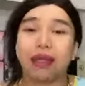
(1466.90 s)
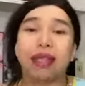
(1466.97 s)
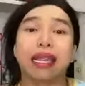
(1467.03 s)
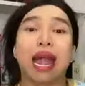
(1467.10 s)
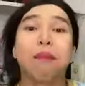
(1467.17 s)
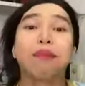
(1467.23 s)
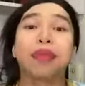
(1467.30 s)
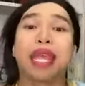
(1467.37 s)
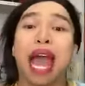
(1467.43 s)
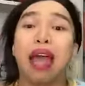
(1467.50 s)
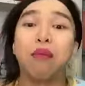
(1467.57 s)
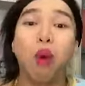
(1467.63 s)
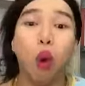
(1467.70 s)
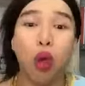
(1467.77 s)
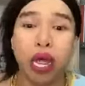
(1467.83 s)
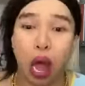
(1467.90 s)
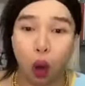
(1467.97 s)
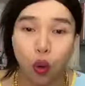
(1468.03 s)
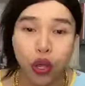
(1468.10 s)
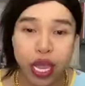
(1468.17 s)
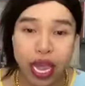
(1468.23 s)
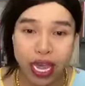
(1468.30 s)
5 chai mùi
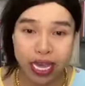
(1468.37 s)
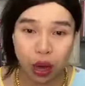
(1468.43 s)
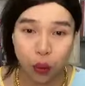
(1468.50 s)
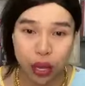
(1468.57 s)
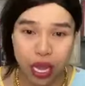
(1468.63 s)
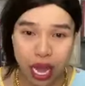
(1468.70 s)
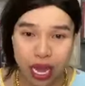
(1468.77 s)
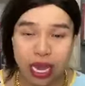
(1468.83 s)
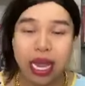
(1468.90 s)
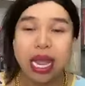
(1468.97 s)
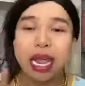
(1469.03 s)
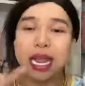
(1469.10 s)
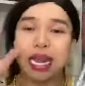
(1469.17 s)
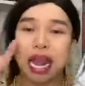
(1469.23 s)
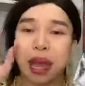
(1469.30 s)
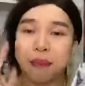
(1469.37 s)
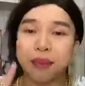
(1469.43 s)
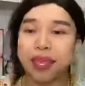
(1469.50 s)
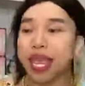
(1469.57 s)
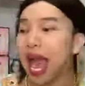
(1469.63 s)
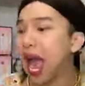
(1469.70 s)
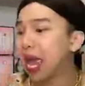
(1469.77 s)
ngẫu nhiên nha quý vị
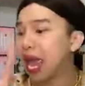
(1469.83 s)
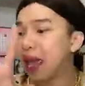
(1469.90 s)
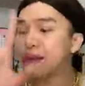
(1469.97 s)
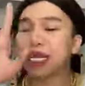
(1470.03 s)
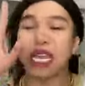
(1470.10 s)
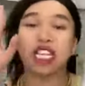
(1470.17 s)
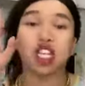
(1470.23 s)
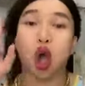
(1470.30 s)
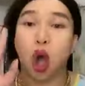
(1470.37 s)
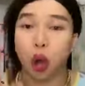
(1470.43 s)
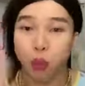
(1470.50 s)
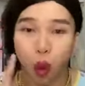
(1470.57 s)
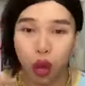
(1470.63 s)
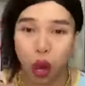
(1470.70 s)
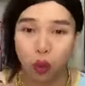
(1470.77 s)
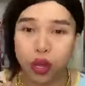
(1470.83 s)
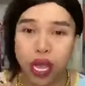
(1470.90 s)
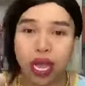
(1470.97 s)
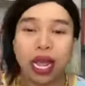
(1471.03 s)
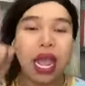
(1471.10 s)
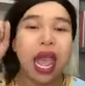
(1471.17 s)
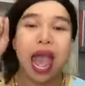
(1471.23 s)
5 chai em sẽ soạn mùi ngẫu
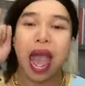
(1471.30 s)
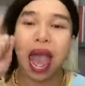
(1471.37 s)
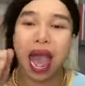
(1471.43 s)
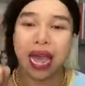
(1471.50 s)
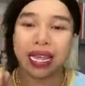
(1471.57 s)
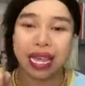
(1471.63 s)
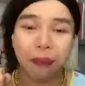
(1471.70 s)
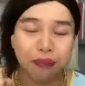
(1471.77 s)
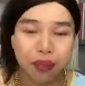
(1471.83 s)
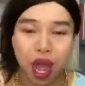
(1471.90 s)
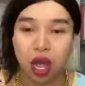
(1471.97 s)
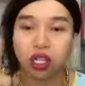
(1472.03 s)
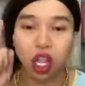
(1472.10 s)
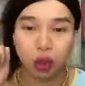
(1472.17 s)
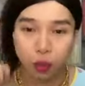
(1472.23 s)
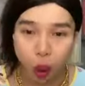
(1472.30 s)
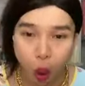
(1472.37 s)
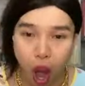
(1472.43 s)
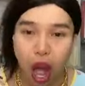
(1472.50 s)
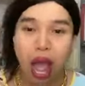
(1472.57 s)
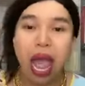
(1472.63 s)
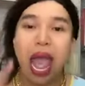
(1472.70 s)
nhiên Ai chấp nhận thì
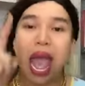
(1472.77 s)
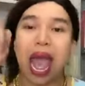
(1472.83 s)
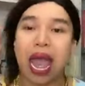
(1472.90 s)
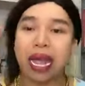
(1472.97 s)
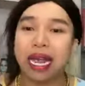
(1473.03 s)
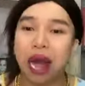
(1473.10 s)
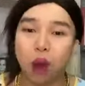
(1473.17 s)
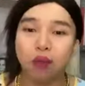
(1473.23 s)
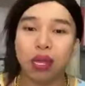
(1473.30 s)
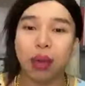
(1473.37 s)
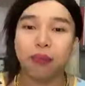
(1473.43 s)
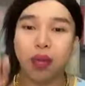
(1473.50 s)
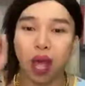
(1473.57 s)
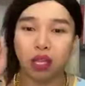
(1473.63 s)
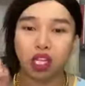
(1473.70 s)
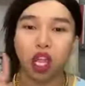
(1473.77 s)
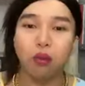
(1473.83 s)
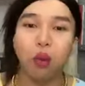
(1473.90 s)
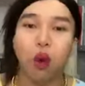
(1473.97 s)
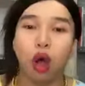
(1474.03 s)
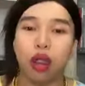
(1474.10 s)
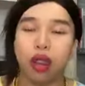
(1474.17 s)
mua Ai không chấp nhận thì
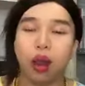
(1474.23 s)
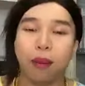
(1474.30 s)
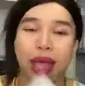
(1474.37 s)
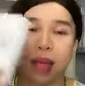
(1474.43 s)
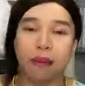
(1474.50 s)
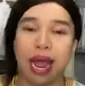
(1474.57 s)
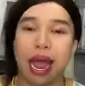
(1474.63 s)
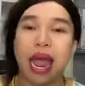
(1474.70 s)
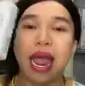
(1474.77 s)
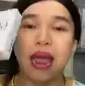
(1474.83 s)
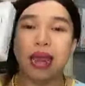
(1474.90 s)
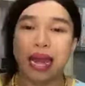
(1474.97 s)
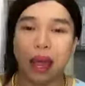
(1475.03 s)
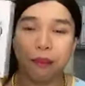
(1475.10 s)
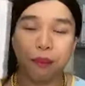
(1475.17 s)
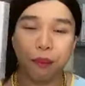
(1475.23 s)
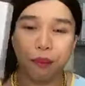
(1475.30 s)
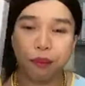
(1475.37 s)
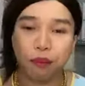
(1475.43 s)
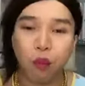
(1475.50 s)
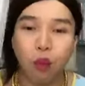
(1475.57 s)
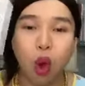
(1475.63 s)
mua dùm em là 5,
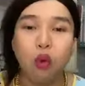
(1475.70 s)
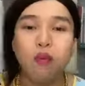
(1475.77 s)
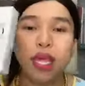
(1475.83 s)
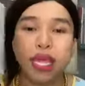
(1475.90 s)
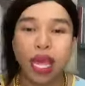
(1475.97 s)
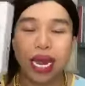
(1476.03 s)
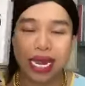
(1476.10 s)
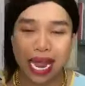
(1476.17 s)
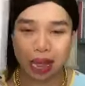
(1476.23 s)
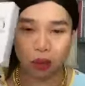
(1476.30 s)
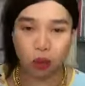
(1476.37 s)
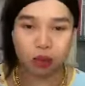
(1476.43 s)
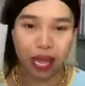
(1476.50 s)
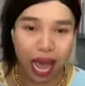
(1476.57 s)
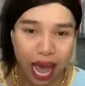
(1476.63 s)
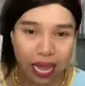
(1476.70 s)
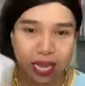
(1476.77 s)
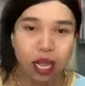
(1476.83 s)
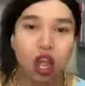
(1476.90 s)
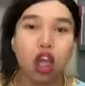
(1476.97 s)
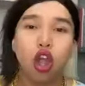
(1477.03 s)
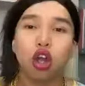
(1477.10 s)
49 ngàn một chai
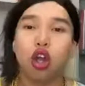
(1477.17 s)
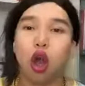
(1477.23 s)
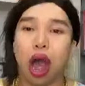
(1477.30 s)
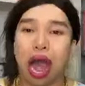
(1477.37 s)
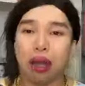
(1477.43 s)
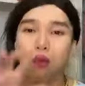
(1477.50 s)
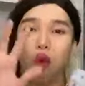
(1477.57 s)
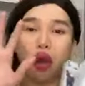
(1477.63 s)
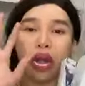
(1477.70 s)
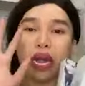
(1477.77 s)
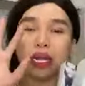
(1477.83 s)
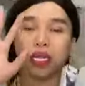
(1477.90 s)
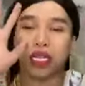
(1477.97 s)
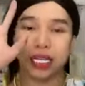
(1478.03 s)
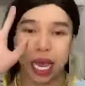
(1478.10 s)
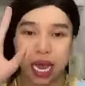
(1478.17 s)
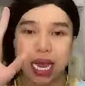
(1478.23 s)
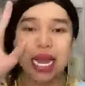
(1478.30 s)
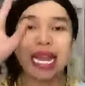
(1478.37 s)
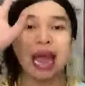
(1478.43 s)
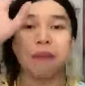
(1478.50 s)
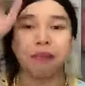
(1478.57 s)
còn ai mua
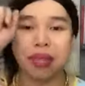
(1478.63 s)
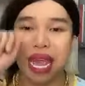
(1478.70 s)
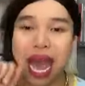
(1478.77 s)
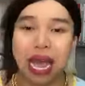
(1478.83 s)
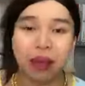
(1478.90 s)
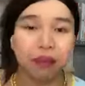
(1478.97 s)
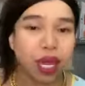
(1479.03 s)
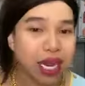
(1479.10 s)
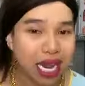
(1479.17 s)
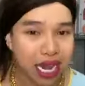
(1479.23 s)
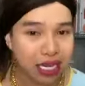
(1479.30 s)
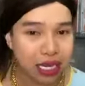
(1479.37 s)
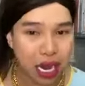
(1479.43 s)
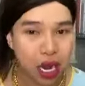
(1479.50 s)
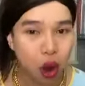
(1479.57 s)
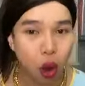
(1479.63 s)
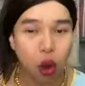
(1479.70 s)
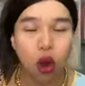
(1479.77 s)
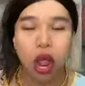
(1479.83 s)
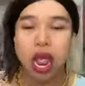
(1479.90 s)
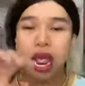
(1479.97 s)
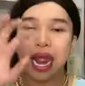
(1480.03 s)
sỉ 5 chai em tính giá sỉ
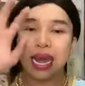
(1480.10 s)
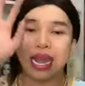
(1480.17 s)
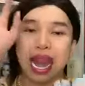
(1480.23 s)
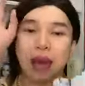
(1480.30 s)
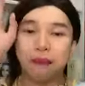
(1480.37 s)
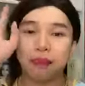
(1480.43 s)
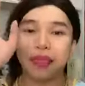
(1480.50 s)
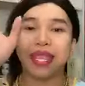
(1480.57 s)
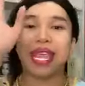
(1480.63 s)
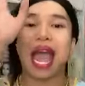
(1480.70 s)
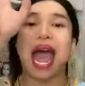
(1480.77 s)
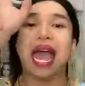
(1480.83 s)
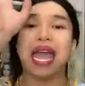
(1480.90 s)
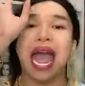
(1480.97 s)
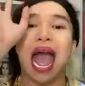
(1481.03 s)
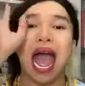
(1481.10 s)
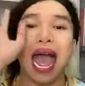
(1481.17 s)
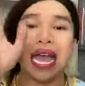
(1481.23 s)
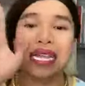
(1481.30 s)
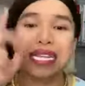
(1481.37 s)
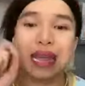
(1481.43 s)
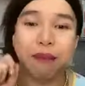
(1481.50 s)
luôn 5 chai
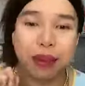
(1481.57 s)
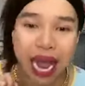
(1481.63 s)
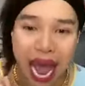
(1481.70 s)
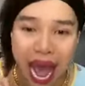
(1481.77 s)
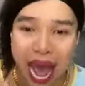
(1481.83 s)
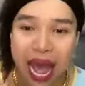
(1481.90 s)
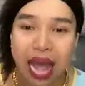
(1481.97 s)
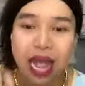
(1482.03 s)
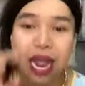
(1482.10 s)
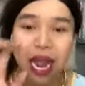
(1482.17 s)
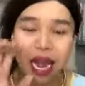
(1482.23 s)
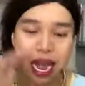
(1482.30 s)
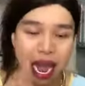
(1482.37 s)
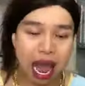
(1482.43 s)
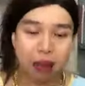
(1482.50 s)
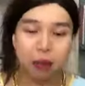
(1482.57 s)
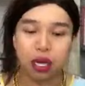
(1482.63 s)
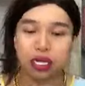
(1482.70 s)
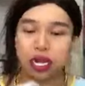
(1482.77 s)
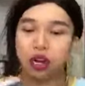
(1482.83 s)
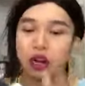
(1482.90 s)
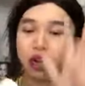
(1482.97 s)
200k là
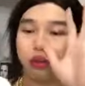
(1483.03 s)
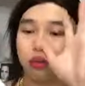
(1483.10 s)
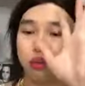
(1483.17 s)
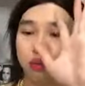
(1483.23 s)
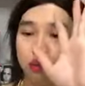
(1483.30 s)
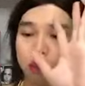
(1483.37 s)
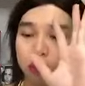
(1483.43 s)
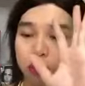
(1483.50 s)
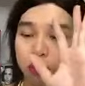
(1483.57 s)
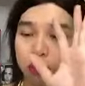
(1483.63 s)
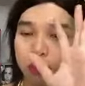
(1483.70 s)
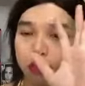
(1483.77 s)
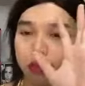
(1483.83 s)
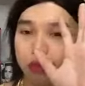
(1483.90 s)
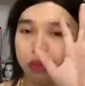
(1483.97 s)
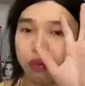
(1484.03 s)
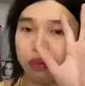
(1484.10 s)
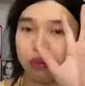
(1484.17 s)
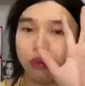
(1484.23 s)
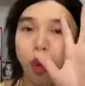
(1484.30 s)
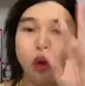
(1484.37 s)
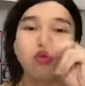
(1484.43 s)
mình sẽ được
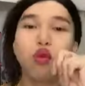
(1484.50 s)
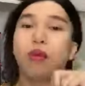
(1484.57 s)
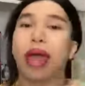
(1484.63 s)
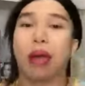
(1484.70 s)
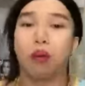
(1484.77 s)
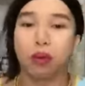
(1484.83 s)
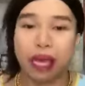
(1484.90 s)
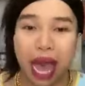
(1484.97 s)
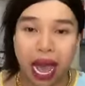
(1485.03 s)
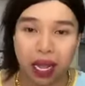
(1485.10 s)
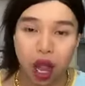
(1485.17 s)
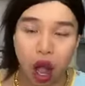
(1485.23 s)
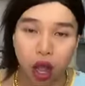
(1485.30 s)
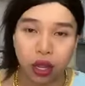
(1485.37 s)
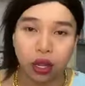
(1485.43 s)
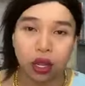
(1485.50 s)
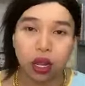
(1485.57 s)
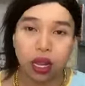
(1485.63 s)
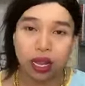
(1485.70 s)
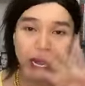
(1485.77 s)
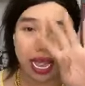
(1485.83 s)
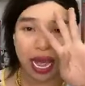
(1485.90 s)
40 ngàn một chai thôi
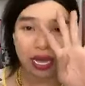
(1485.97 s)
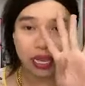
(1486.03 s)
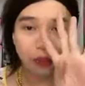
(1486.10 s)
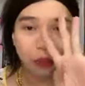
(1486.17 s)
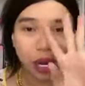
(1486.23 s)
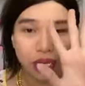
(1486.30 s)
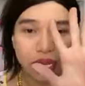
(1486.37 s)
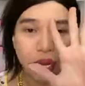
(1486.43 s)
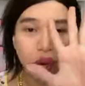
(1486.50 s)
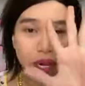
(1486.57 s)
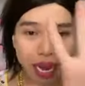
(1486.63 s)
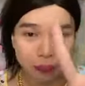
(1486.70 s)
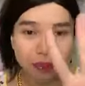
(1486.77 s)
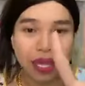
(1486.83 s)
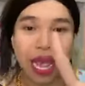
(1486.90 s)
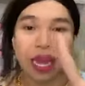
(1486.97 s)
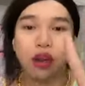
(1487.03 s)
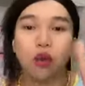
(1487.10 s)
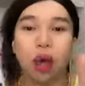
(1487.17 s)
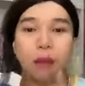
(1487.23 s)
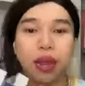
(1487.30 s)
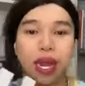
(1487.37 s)
nha mình sẽ được 5 chai
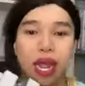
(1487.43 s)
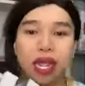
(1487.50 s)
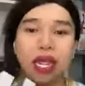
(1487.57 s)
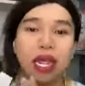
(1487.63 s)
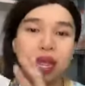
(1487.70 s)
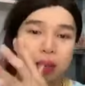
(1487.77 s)
nước hoa mini